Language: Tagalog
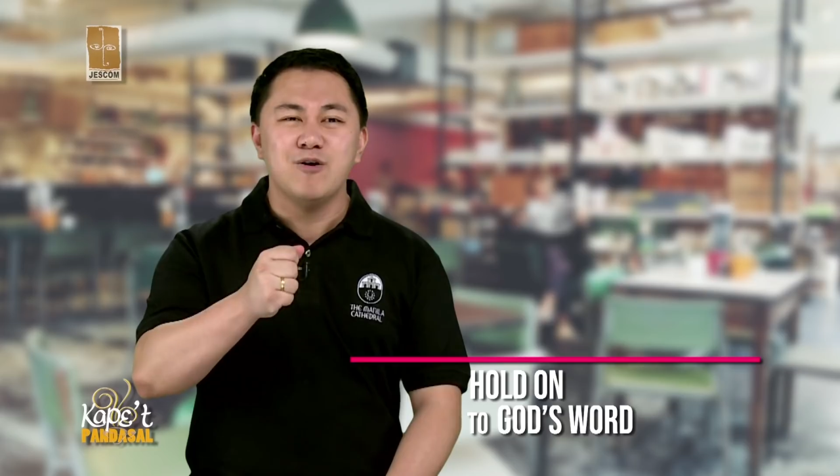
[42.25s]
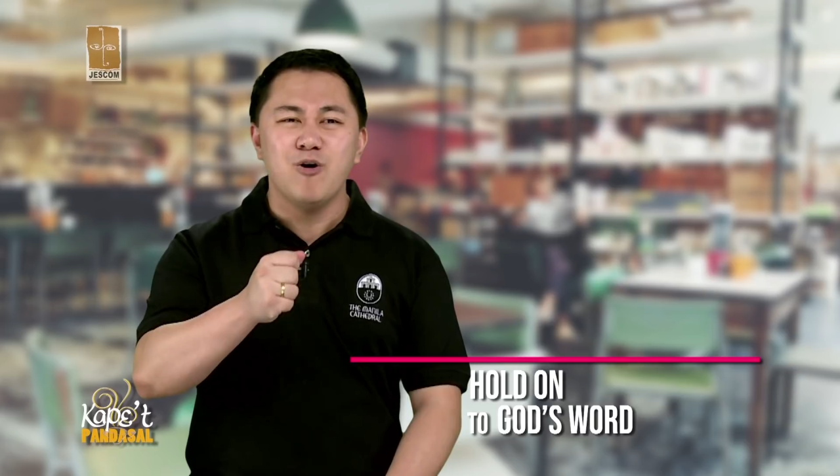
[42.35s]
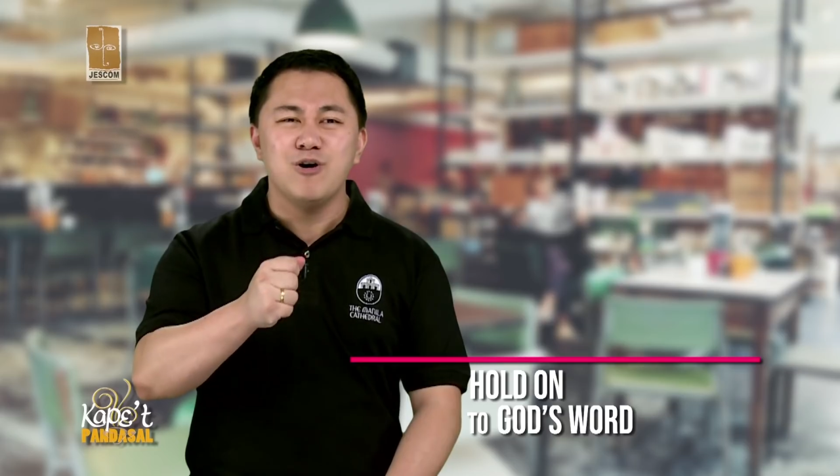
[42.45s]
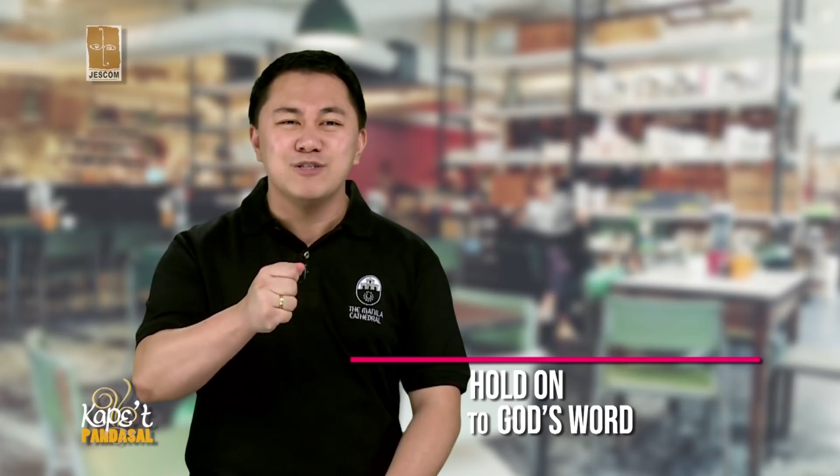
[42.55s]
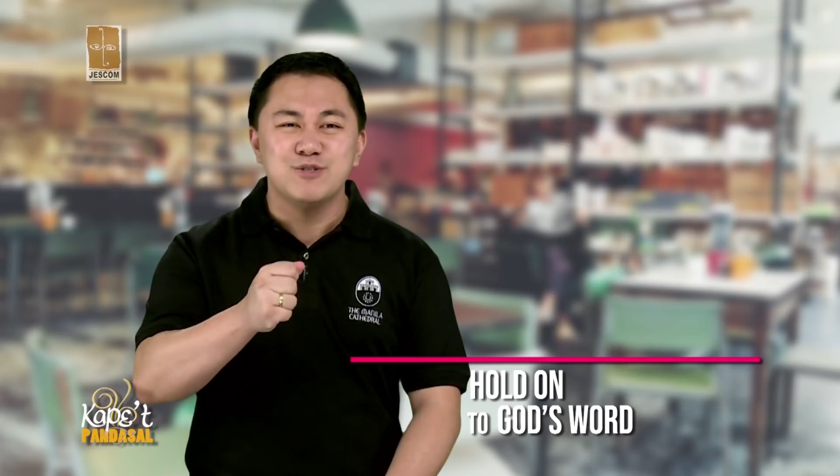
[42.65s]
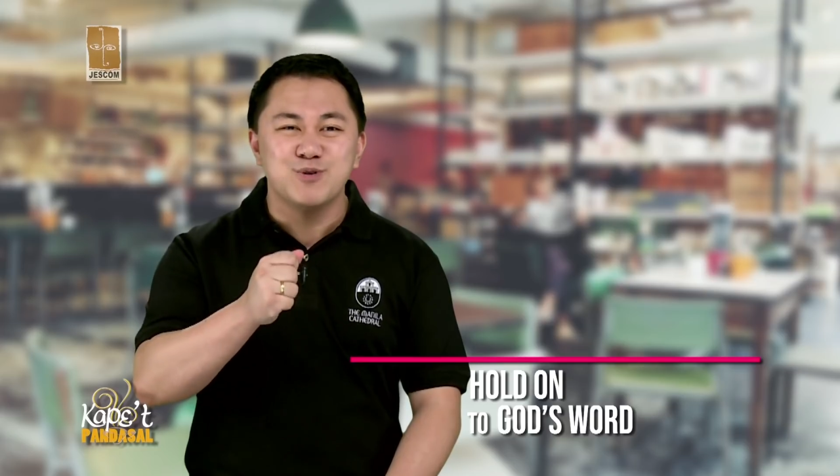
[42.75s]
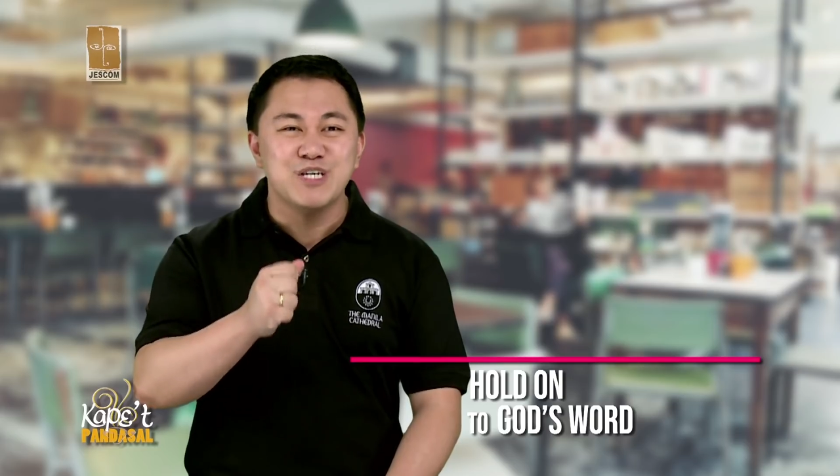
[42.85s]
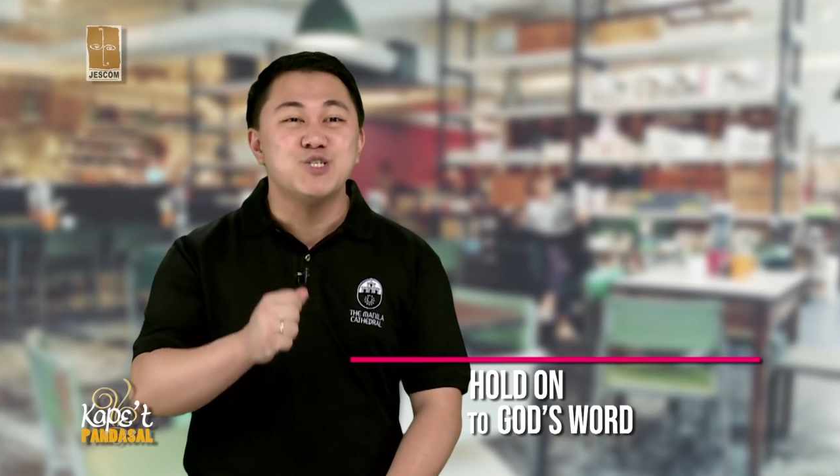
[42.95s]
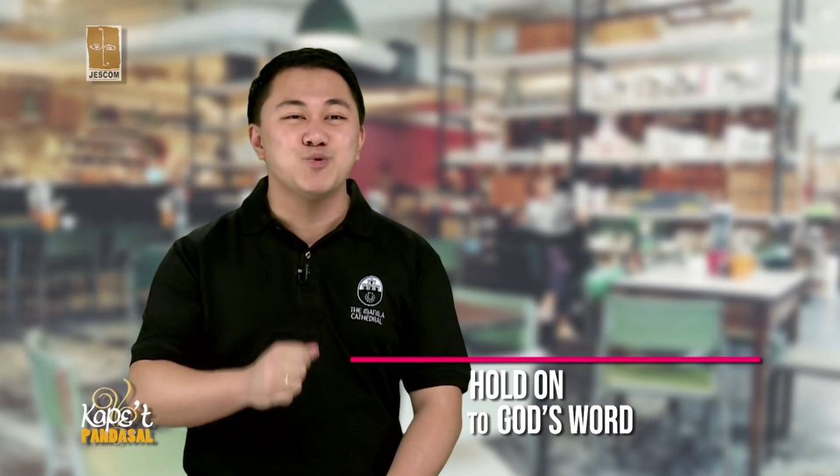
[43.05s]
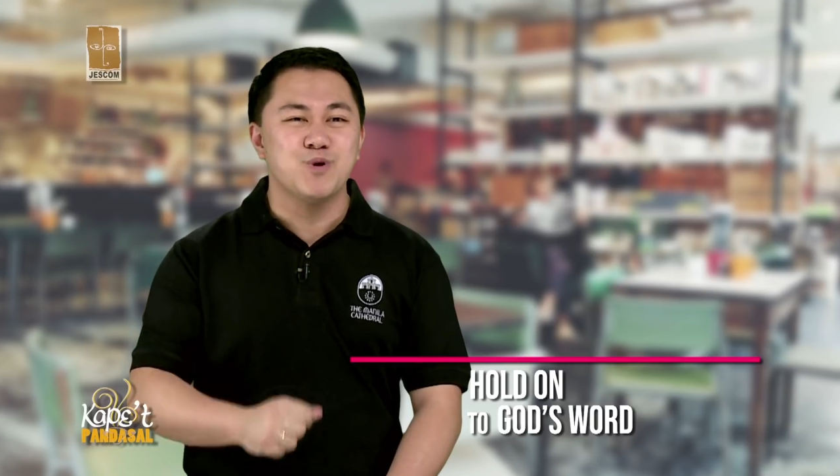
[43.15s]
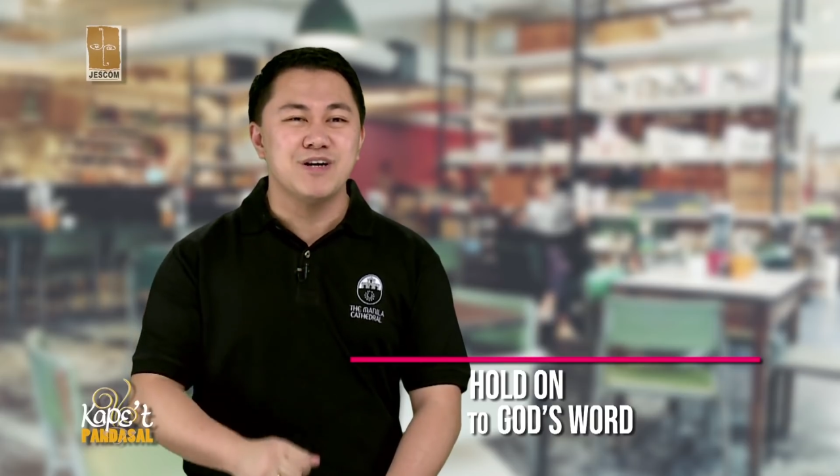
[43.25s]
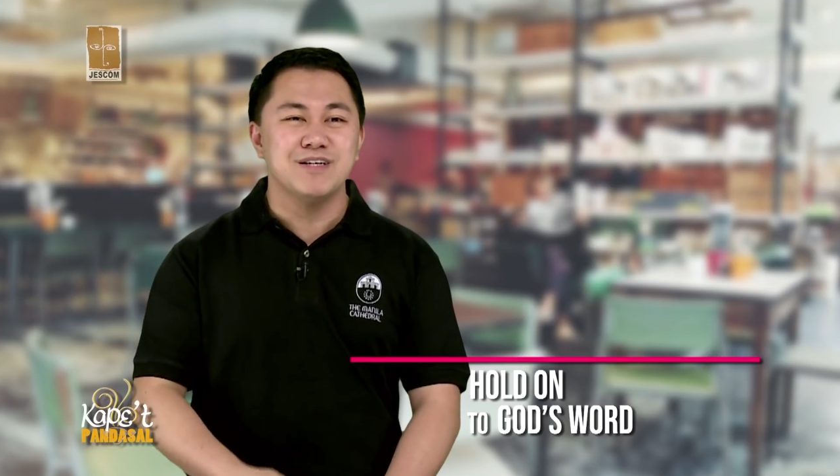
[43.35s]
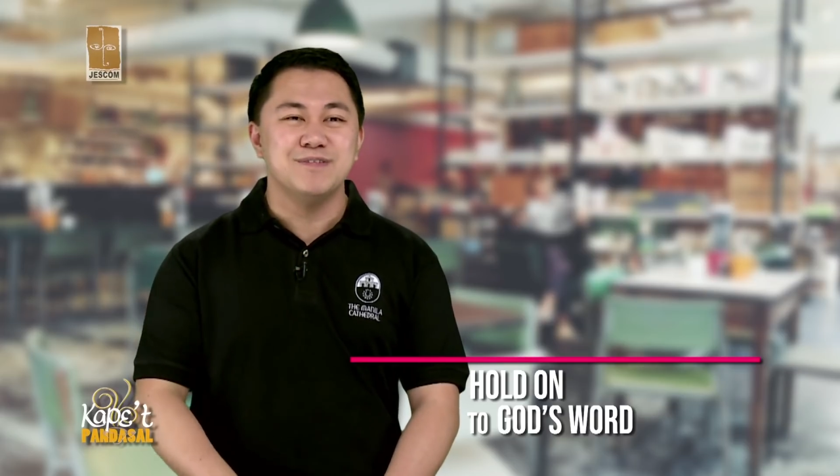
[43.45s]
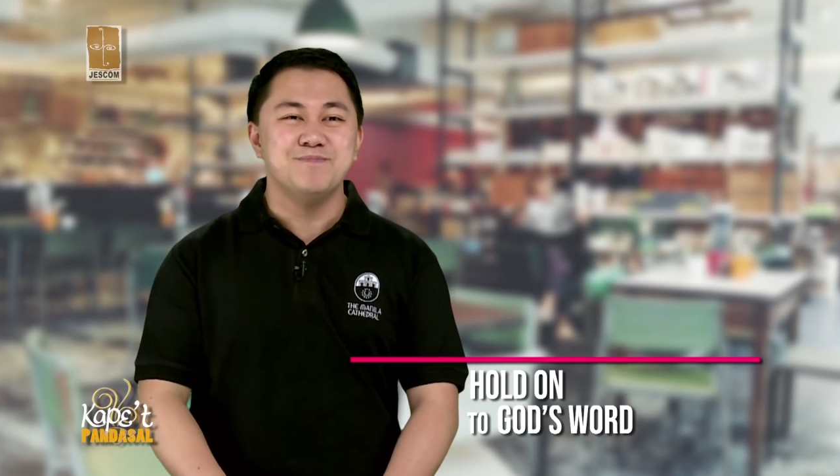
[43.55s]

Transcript: on to his word.